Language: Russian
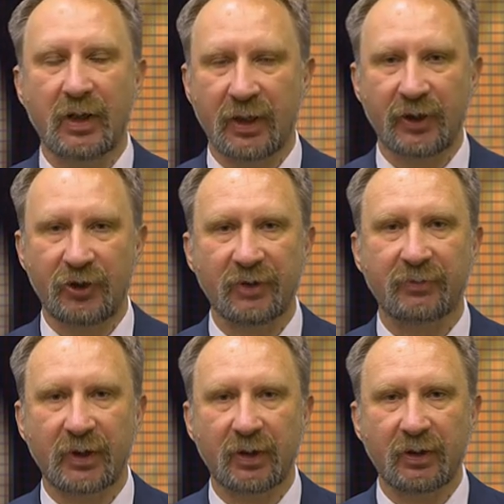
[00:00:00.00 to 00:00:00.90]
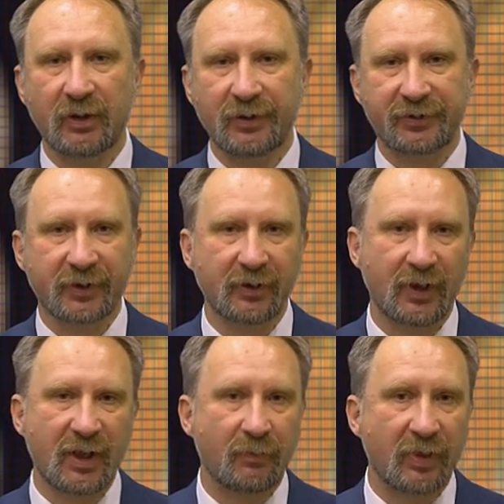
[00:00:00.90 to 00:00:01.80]
Она чем-то
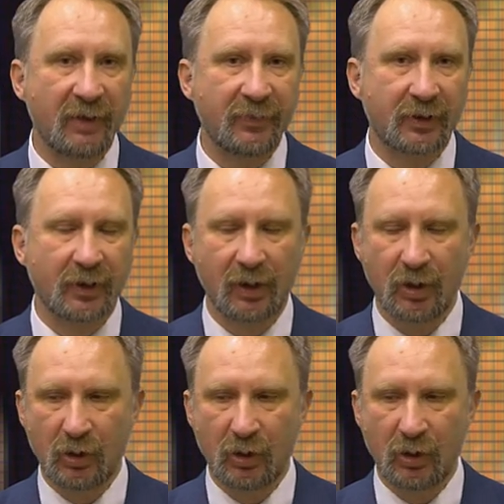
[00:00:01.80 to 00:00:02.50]
цена, памятна,